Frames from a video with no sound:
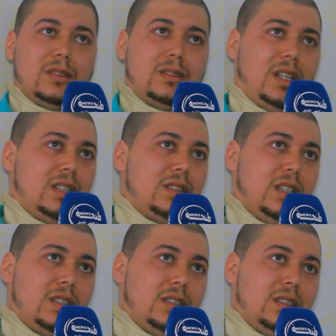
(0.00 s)
تعدى
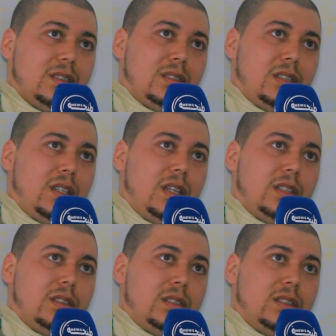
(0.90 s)
عليا
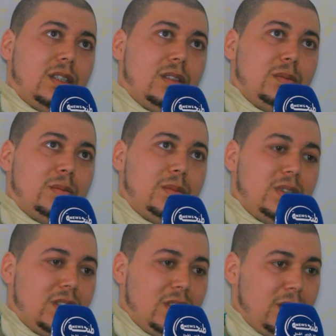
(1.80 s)
صراحة الله
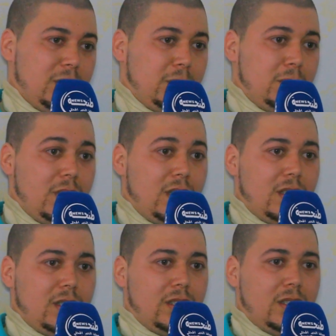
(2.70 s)
ما
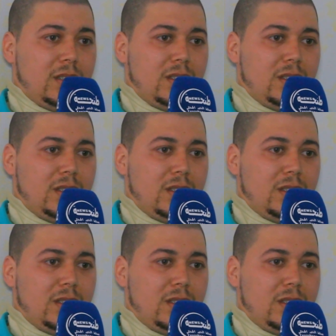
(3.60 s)
ما